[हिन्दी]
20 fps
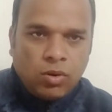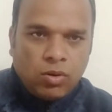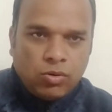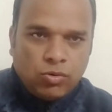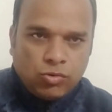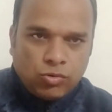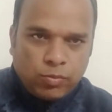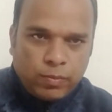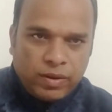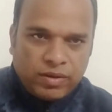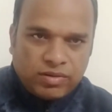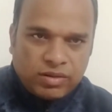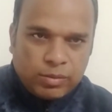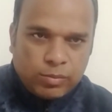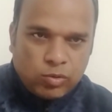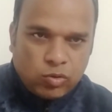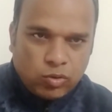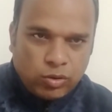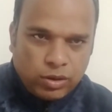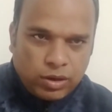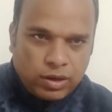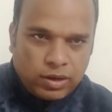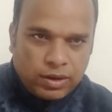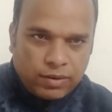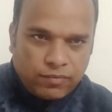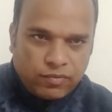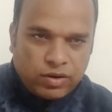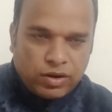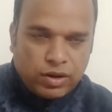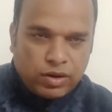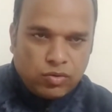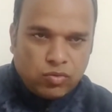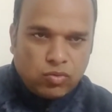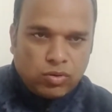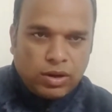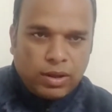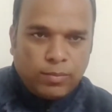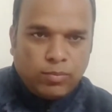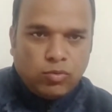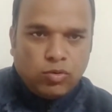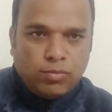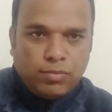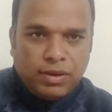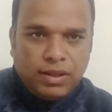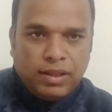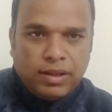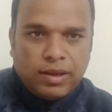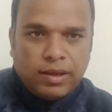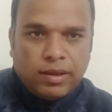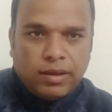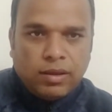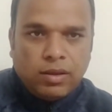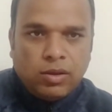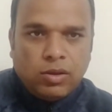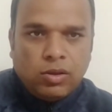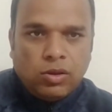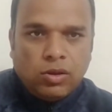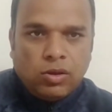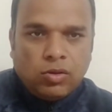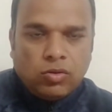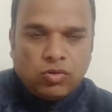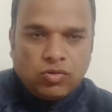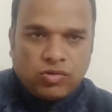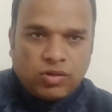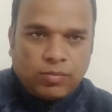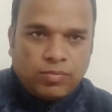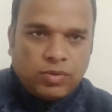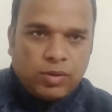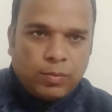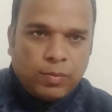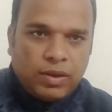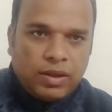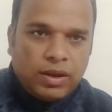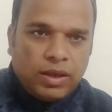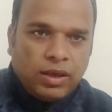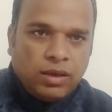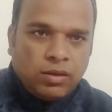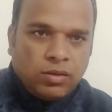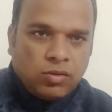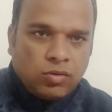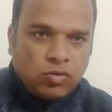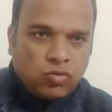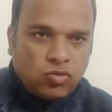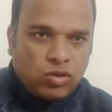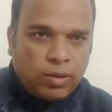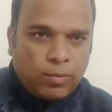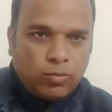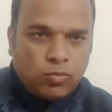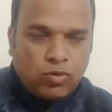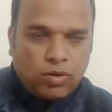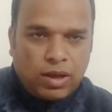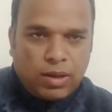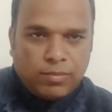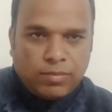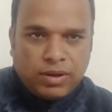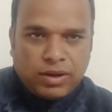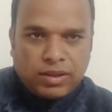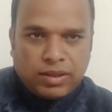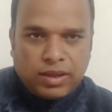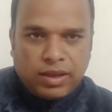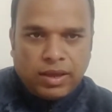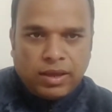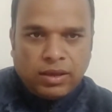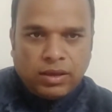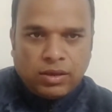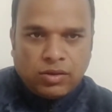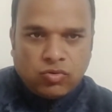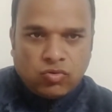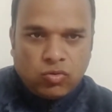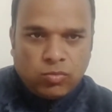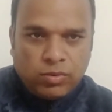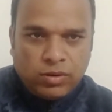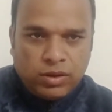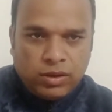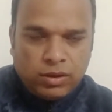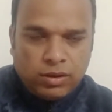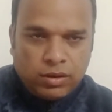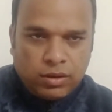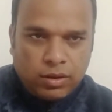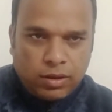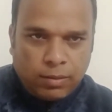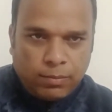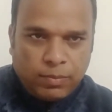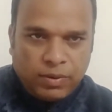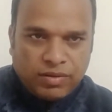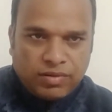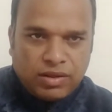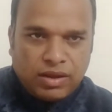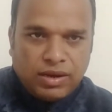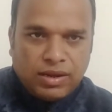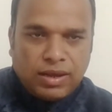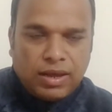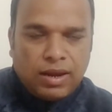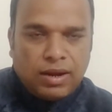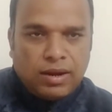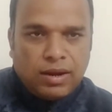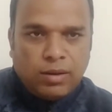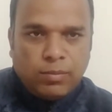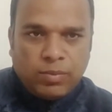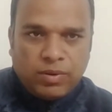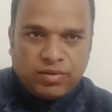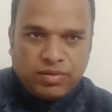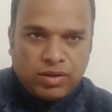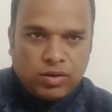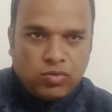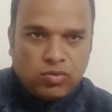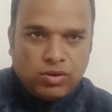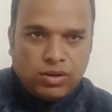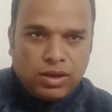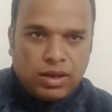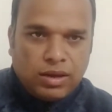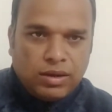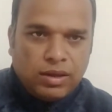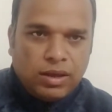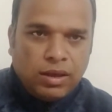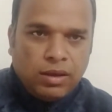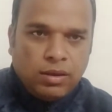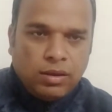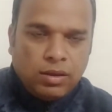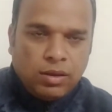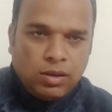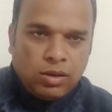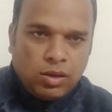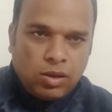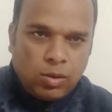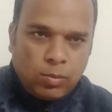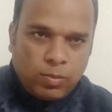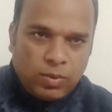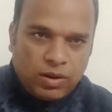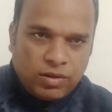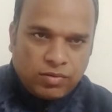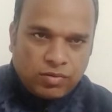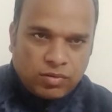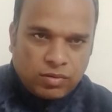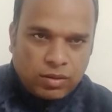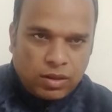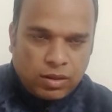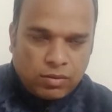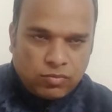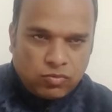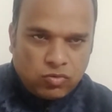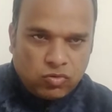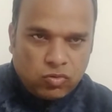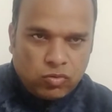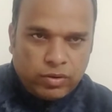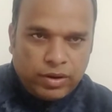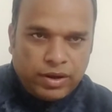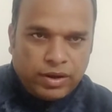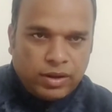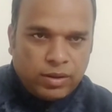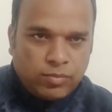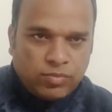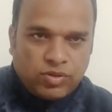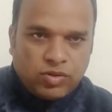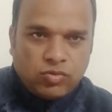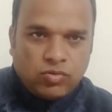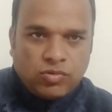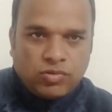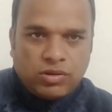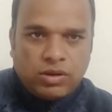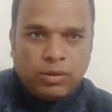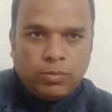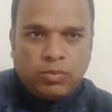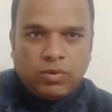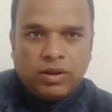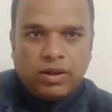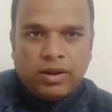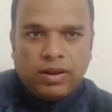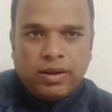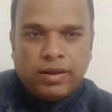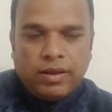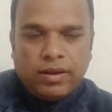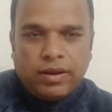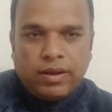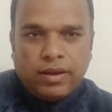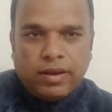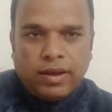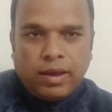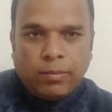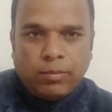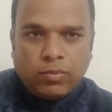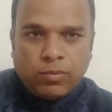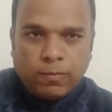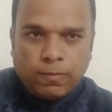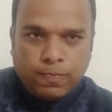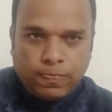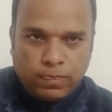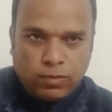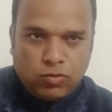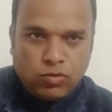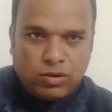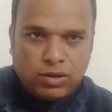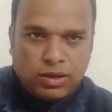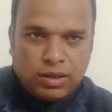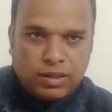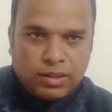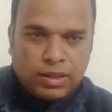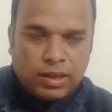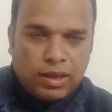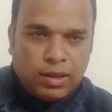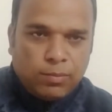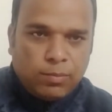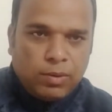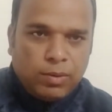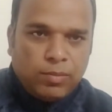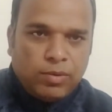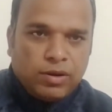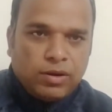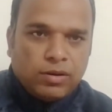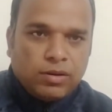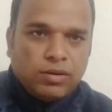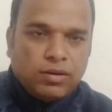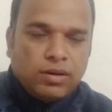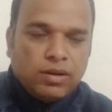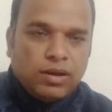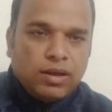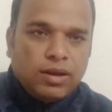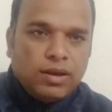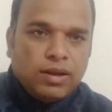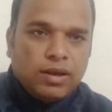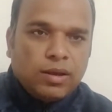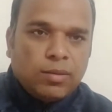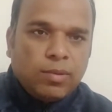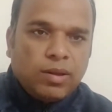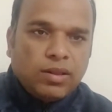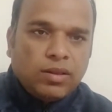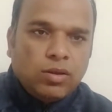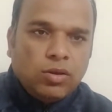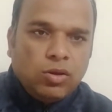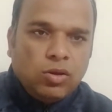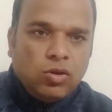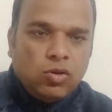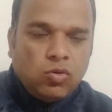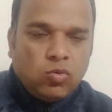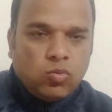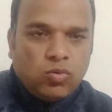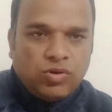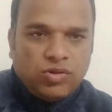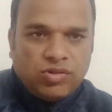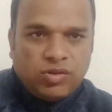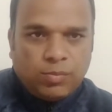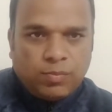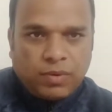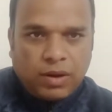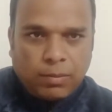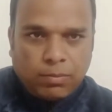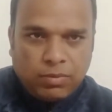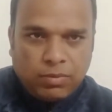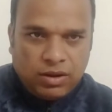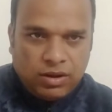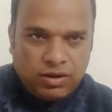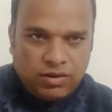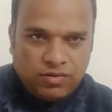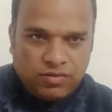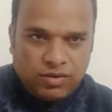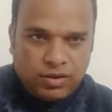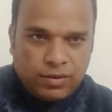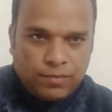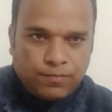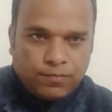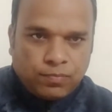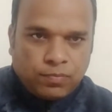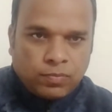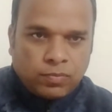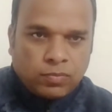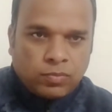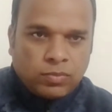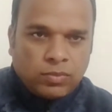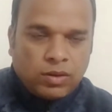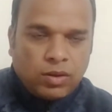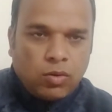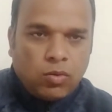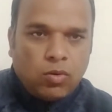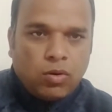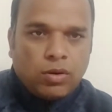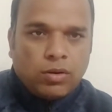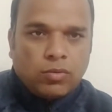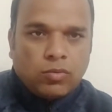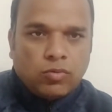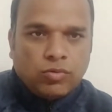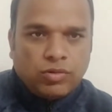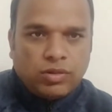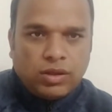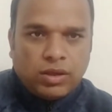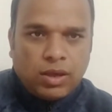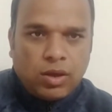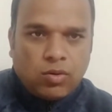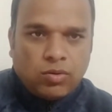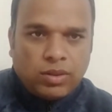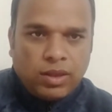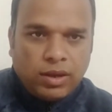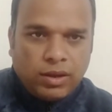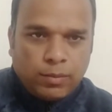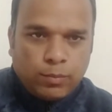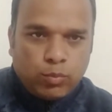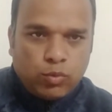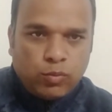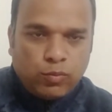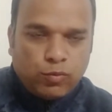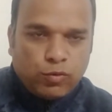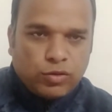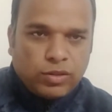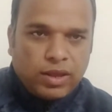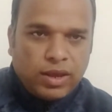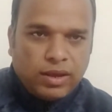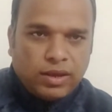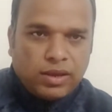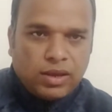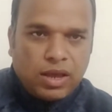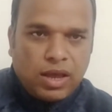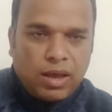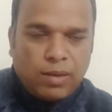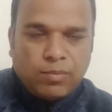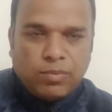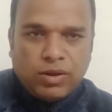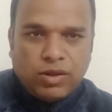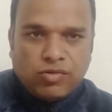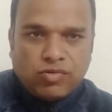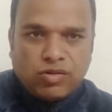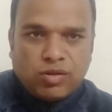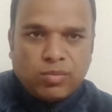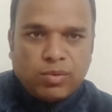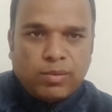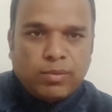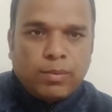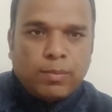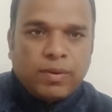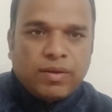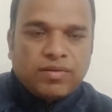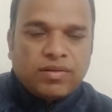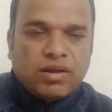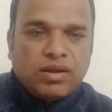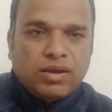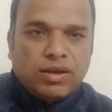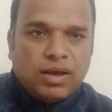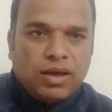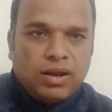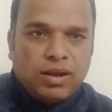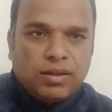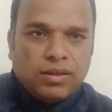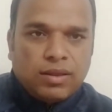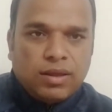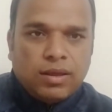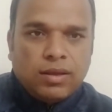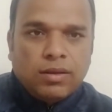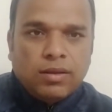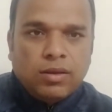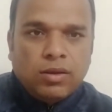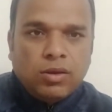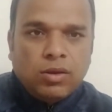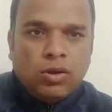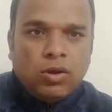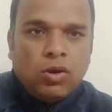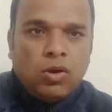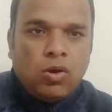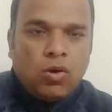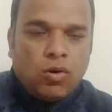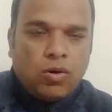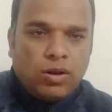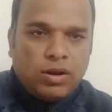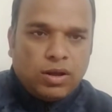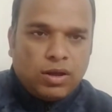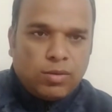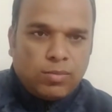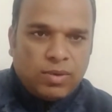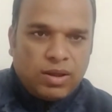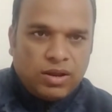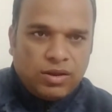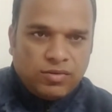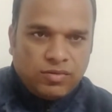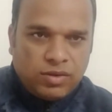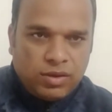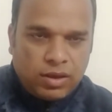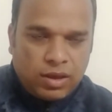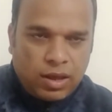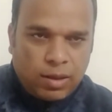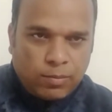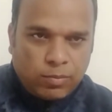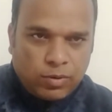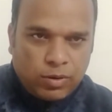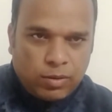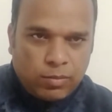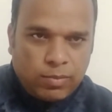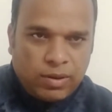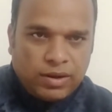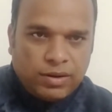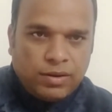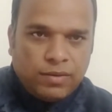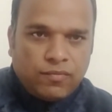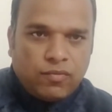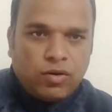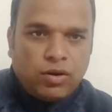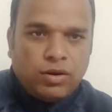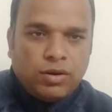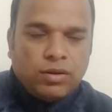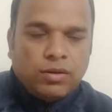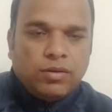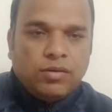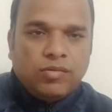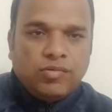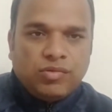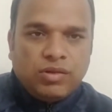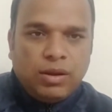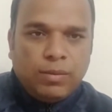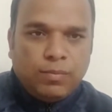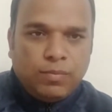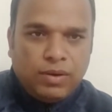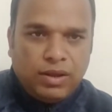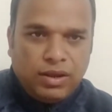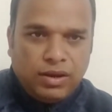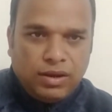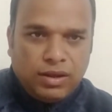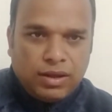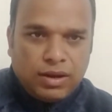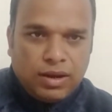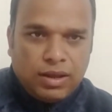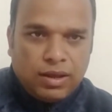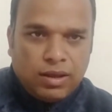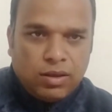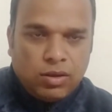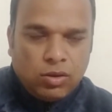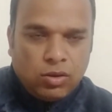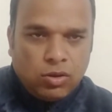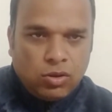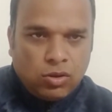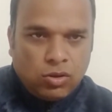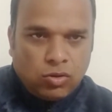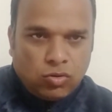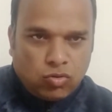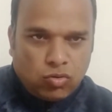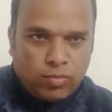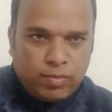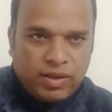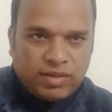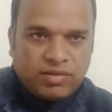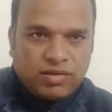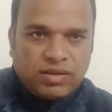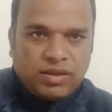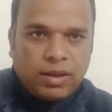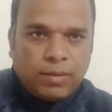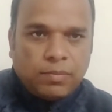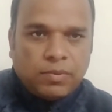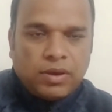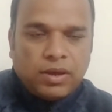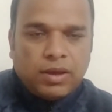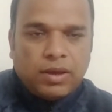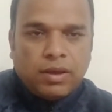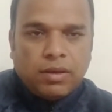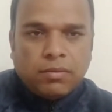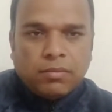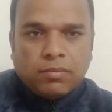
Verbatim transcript: और उस पैसे में कोई कटा फटा नोट आपको मिल जाए तो सबसे पहले तो आपको काम करना है कि जो भी आप पैसा निकाल रहे हैं पैसे को निकालिए प्लस जो एटीएम से जो स्लिप ले ले रहे हैं जो निकलता है पेमेंट निकलने के बाद वो रिसिप्ट ले लीजिए और उससे क्या होता है कि प्रूफ होता है कि हाँ आपने इस समय में पैसा निकाला था और अगर मान लीजिए आपको बाय डिफ़ॉल्ट स्लिप नहीं निकला तो मैसेज आपके